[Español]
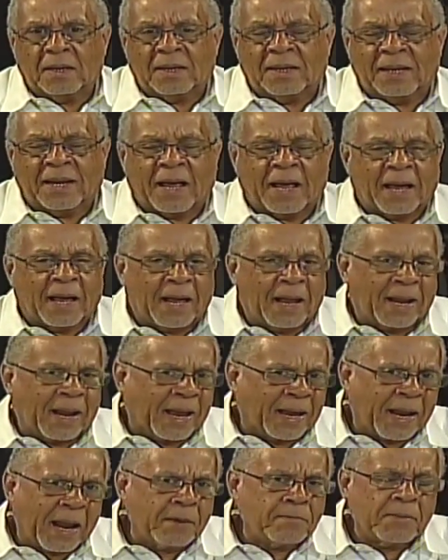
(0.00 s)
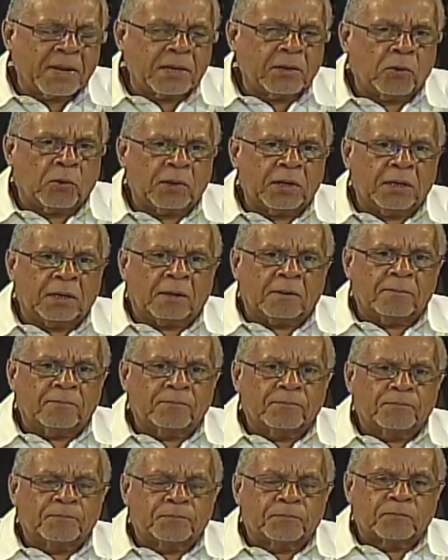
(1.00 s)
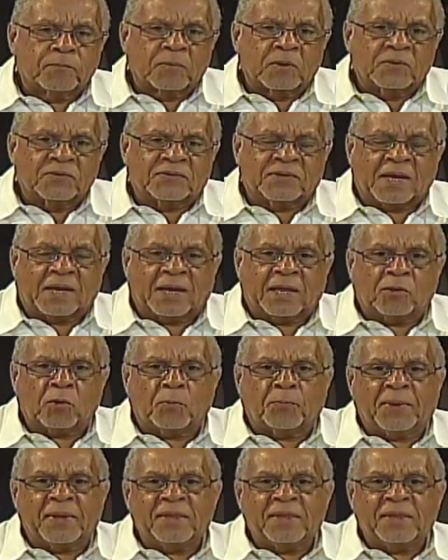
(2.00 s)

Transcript: La, gran mayoría se quedó